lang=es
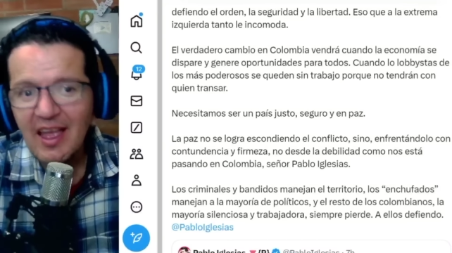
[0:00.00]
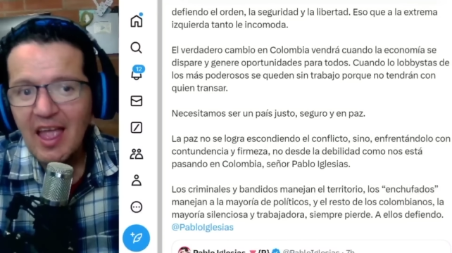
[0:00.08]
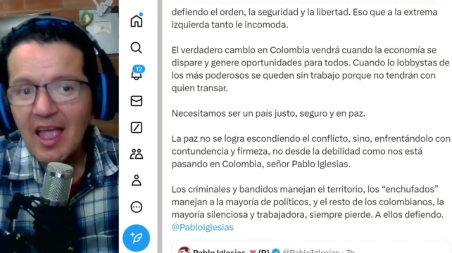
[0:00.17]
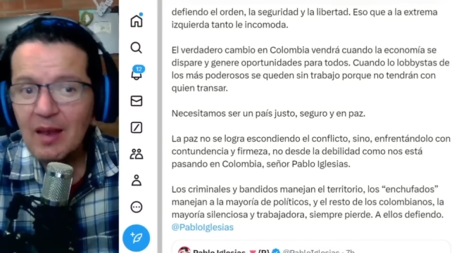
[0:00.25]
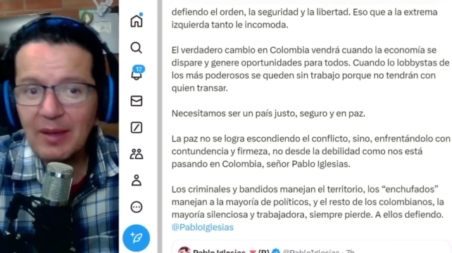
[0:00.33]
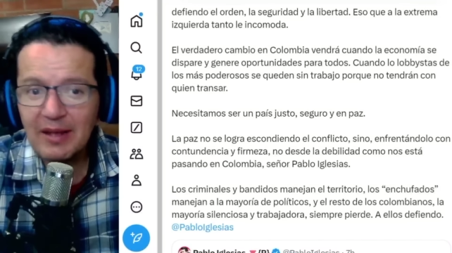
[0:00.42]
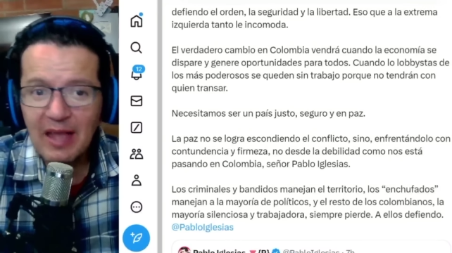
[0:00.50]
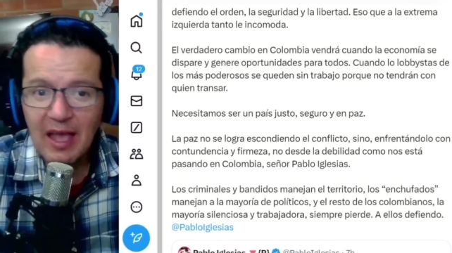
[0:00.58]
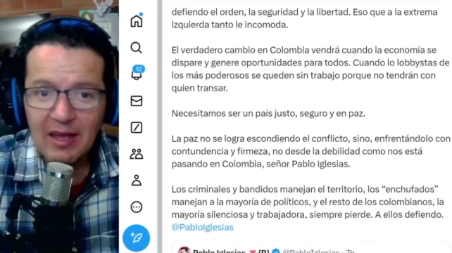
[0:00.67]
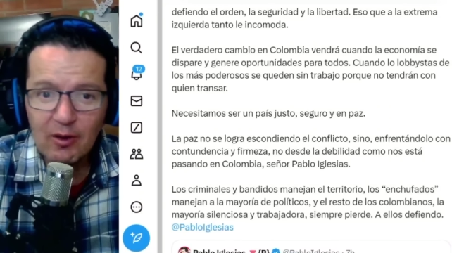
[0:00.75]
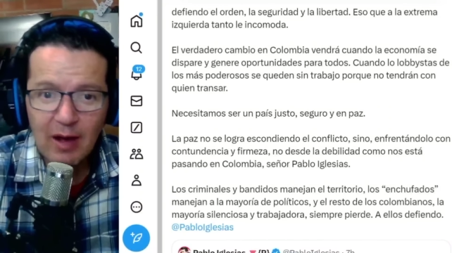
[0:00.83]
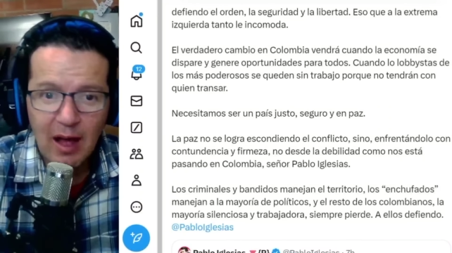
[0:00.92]
El
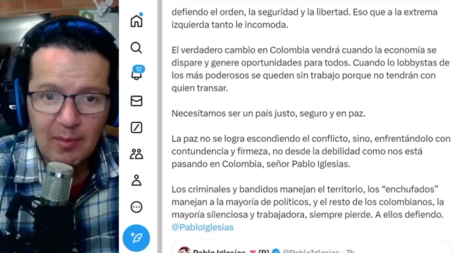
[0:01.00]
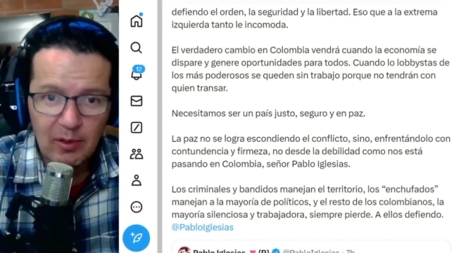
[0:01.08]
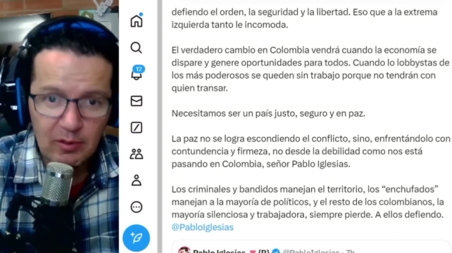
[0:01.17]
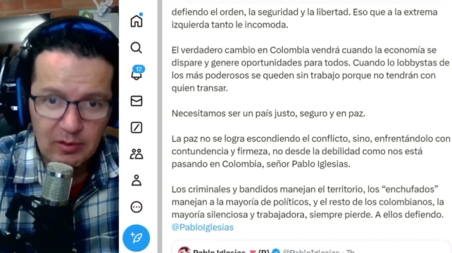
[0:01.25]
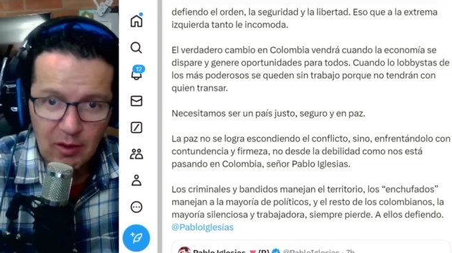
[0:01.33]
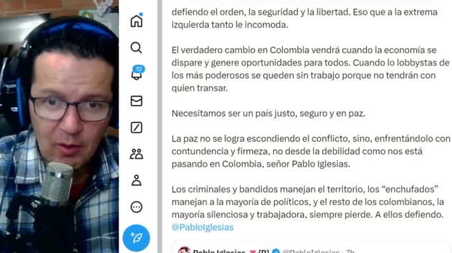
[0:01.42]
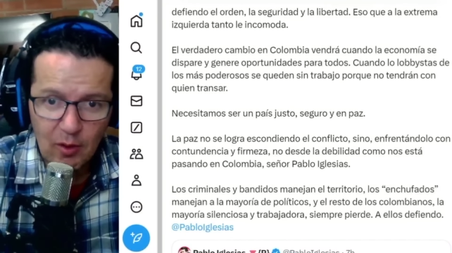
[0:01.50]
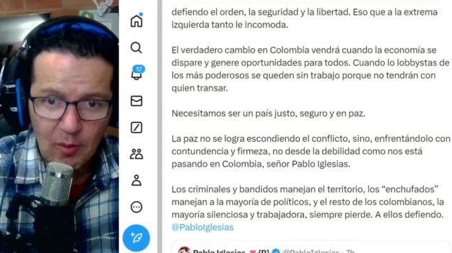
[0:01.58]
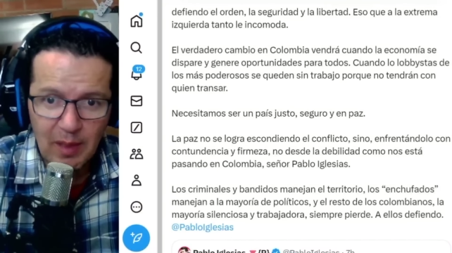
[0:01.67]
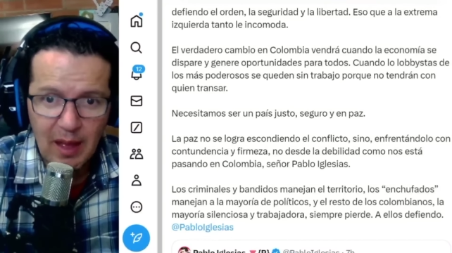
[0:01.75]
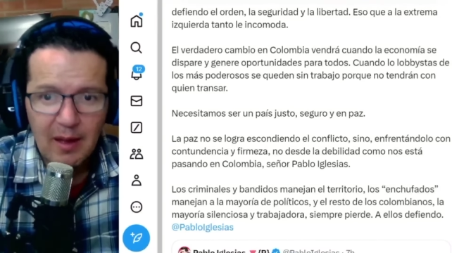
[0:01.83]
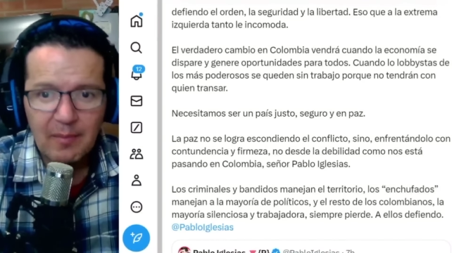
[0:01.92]
verdadero cambio de
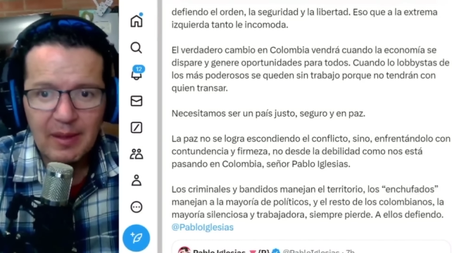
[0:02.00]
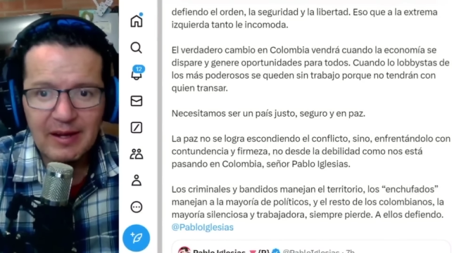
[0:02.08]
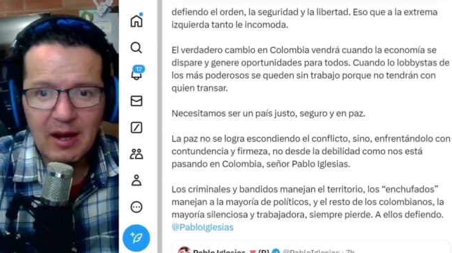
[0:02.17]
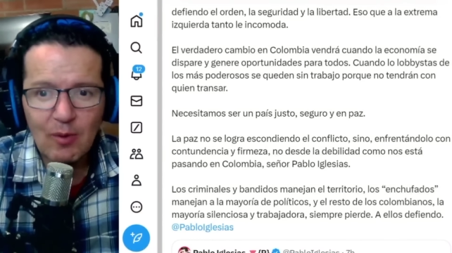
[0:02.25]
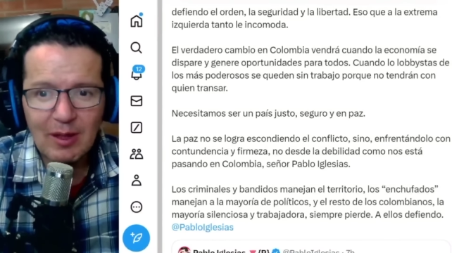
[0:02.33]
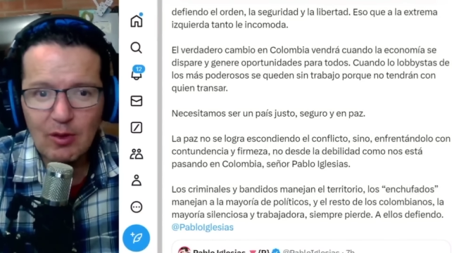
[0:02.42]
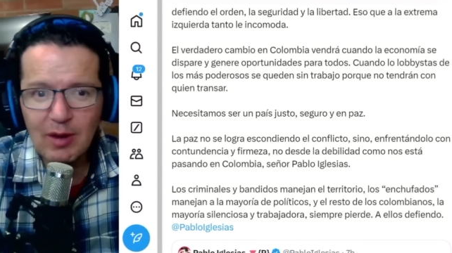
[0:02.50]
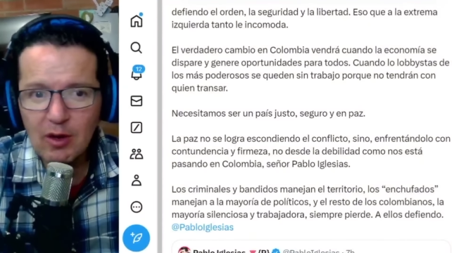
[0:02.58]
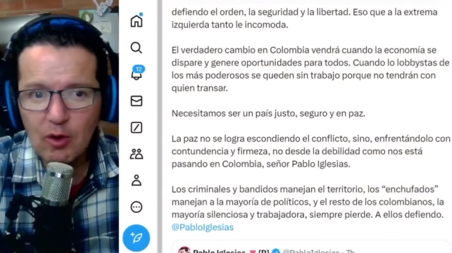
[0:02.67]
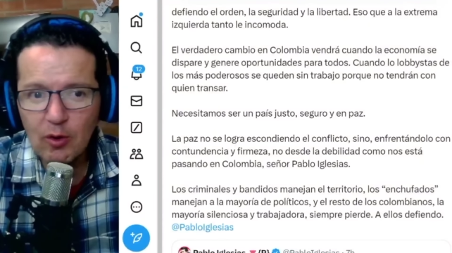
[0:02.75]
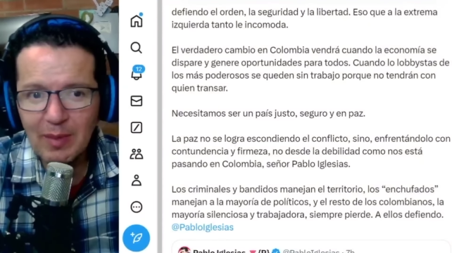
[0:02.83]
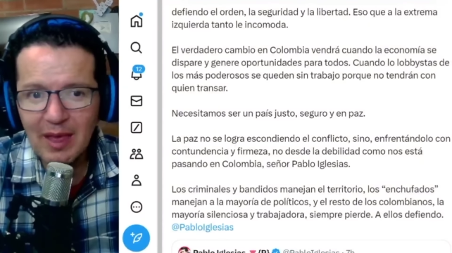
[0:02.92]
Colombia vendrá cuando la
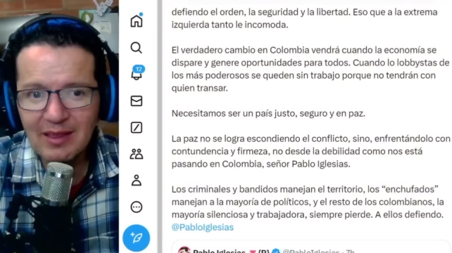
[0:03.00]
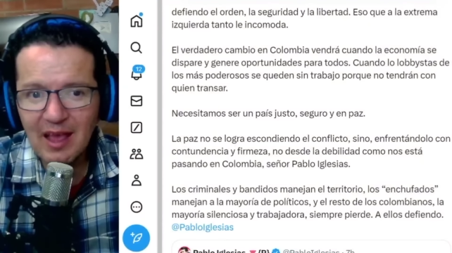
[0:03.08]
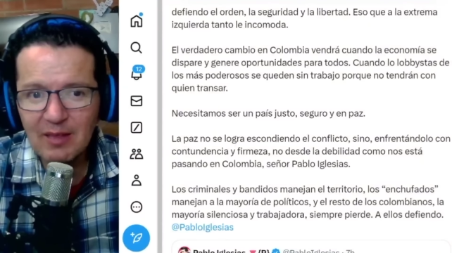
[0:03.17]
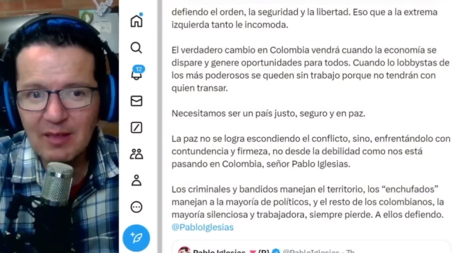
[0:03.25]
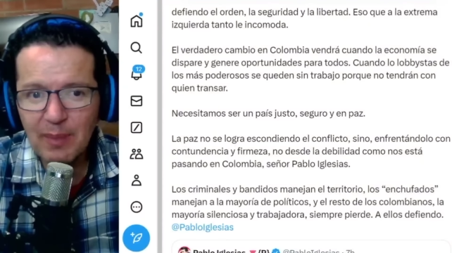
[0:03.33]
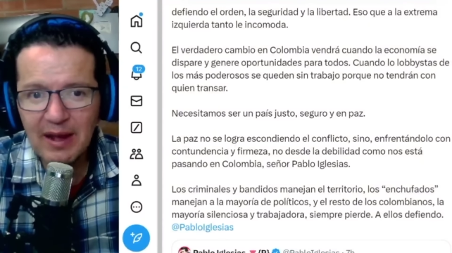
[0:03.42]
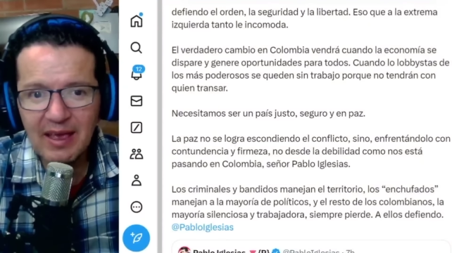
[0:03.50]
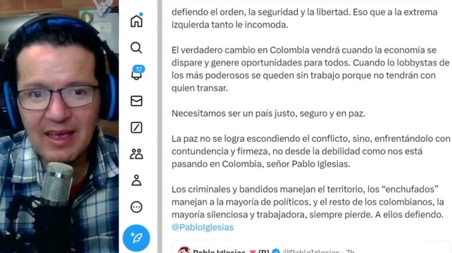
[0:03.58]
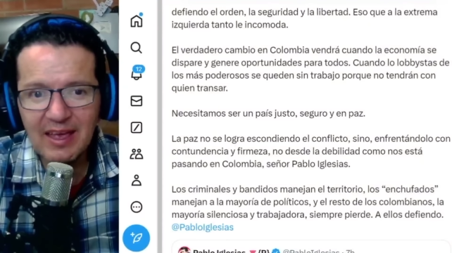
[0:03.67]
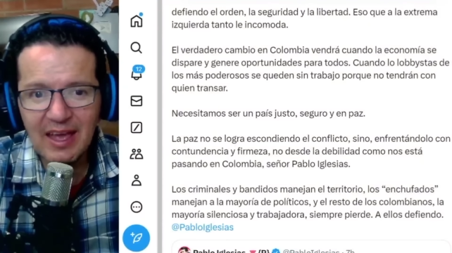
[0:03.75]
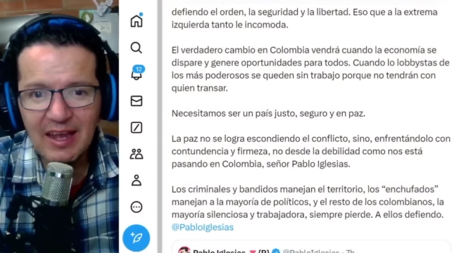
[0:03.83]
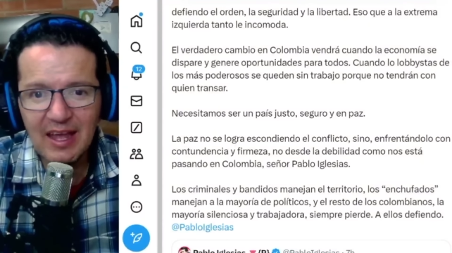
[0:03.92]
economía se dispare y
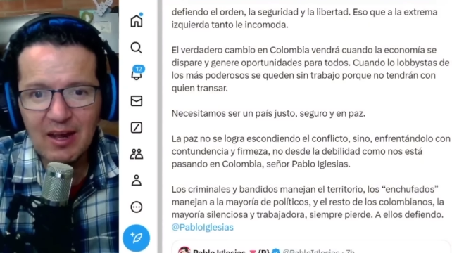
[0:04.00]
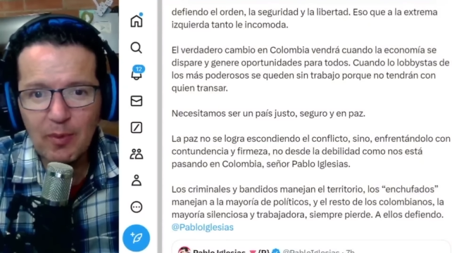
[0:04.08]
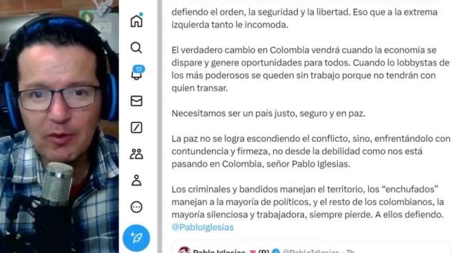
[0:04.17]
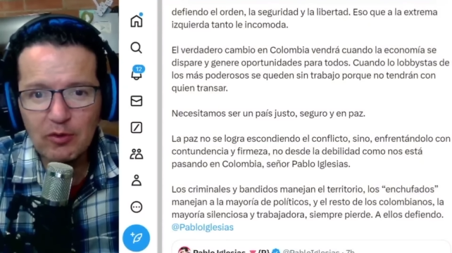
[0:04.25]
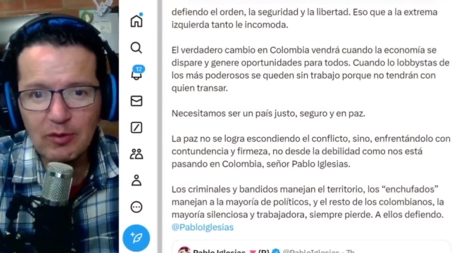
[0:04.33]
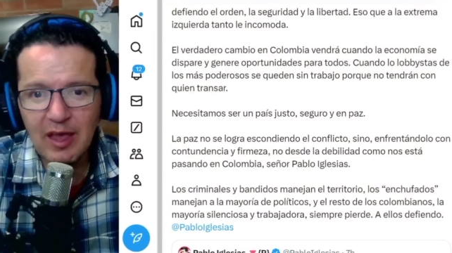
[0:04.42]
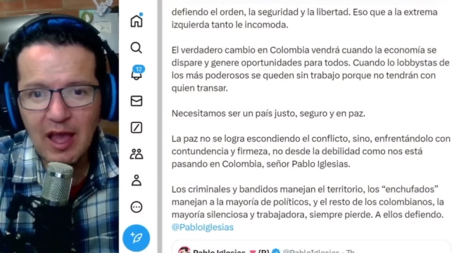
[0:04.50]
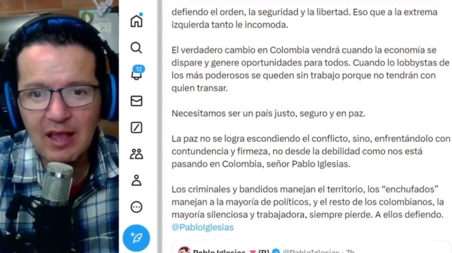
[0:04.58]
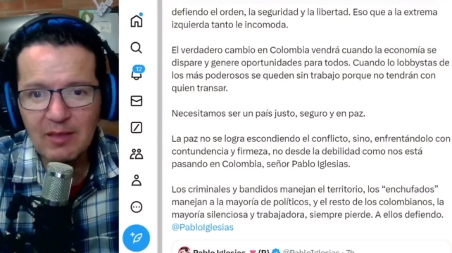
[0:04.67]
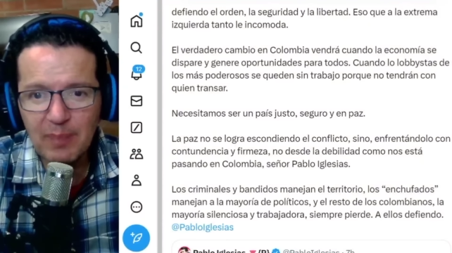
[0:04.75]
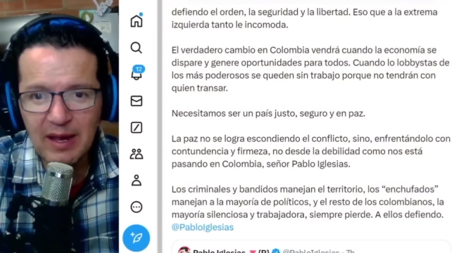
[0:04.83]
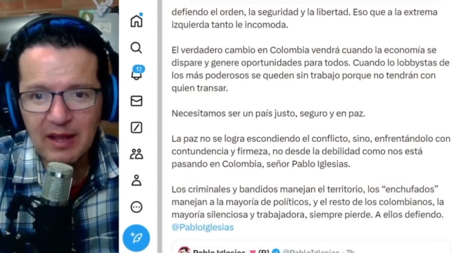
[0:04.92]
genere oportunidades
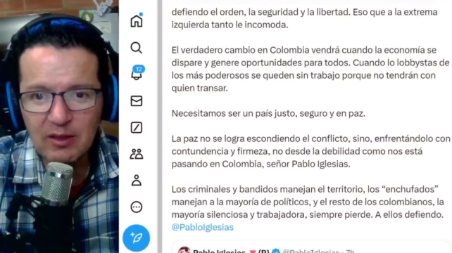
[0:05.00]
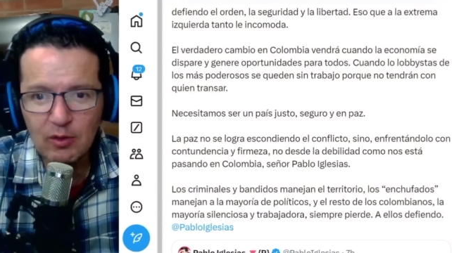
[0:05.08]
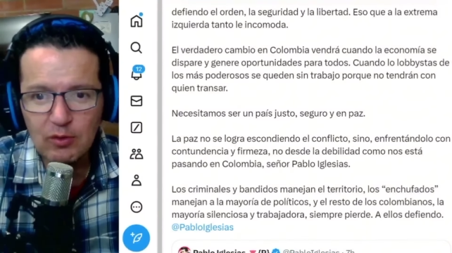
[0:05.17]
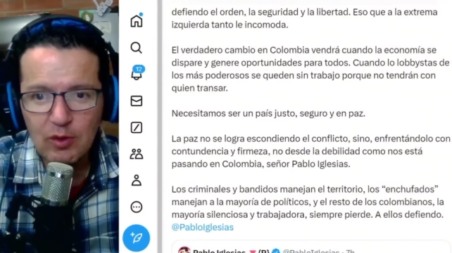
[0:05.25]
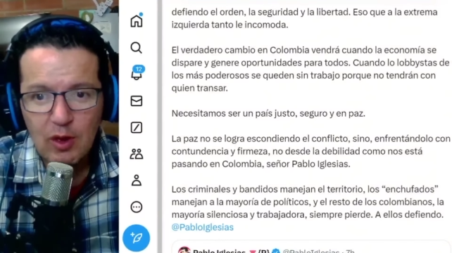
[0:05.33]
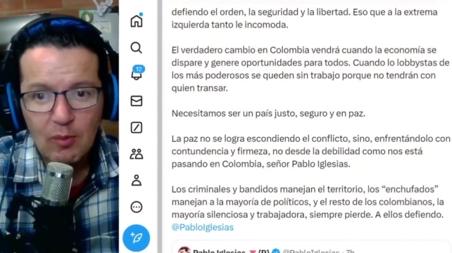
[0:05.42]
para todos,